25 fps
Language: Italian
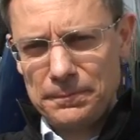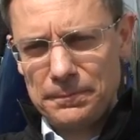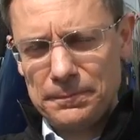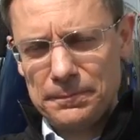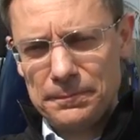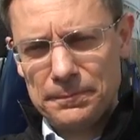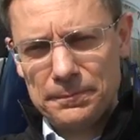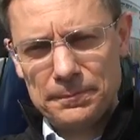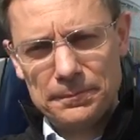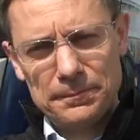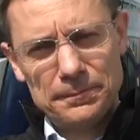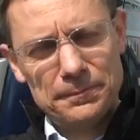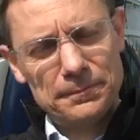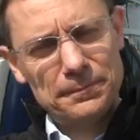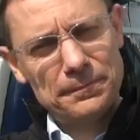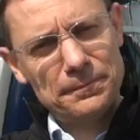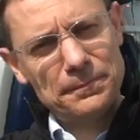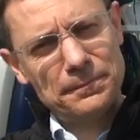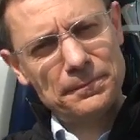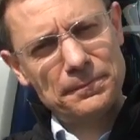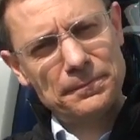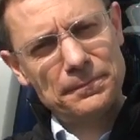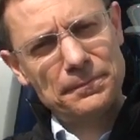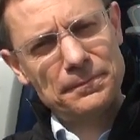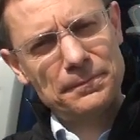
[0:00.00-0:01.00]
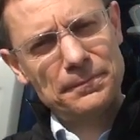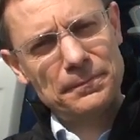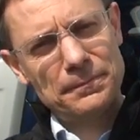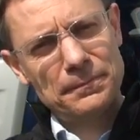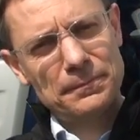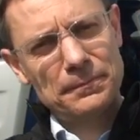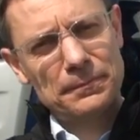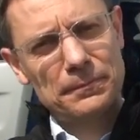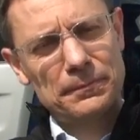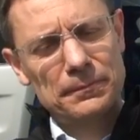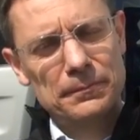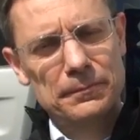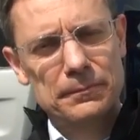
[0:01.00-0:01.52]
E in Italia da
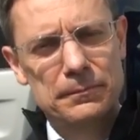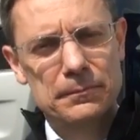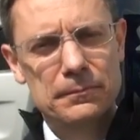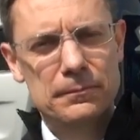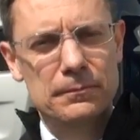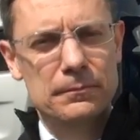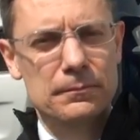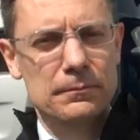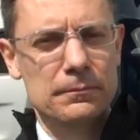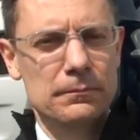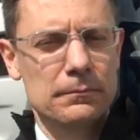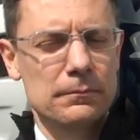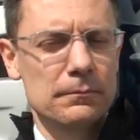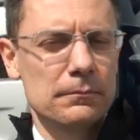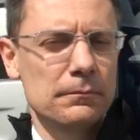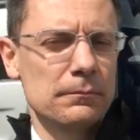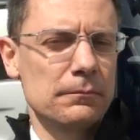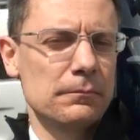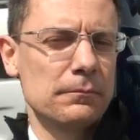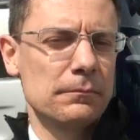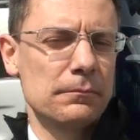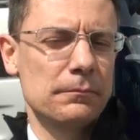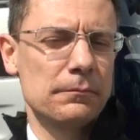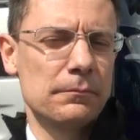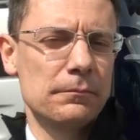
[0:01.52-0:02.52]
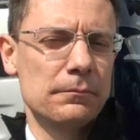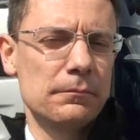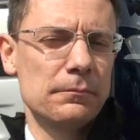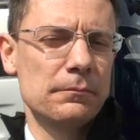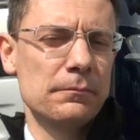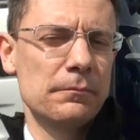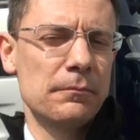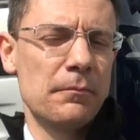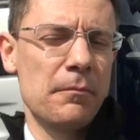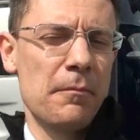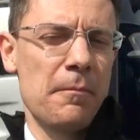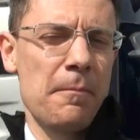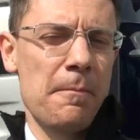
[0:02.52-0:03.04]
quando questi veicoli sono
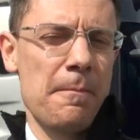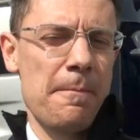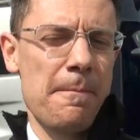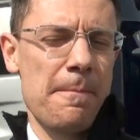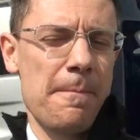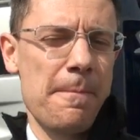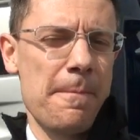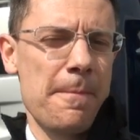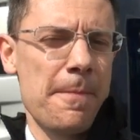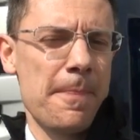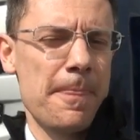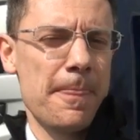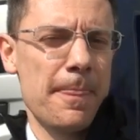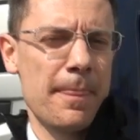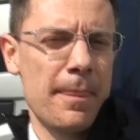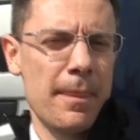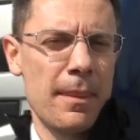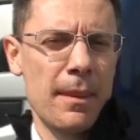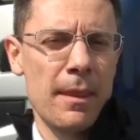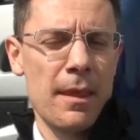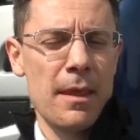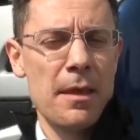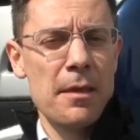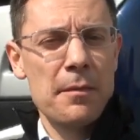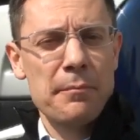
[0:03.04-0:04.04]
ordinabili e quando arriveranno?